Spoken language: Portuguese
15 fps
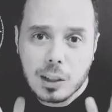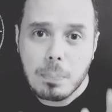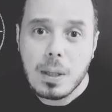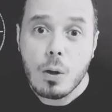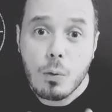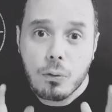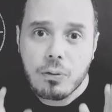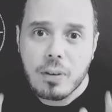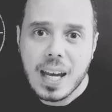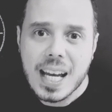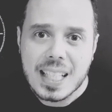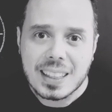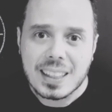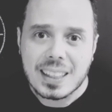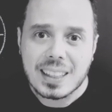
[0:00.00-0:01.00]
mil
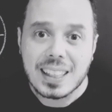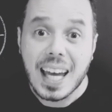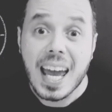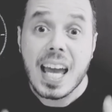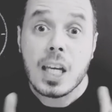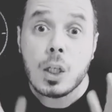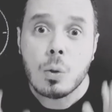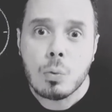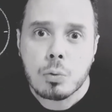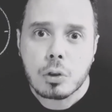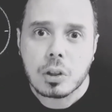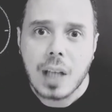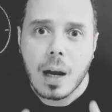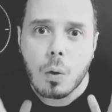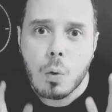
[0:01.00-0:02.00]
vezes em um
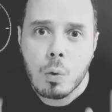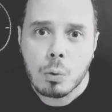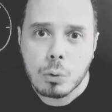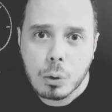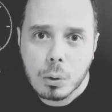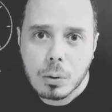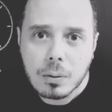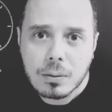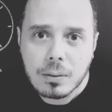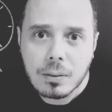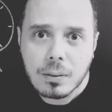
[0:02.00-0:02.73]
segundo.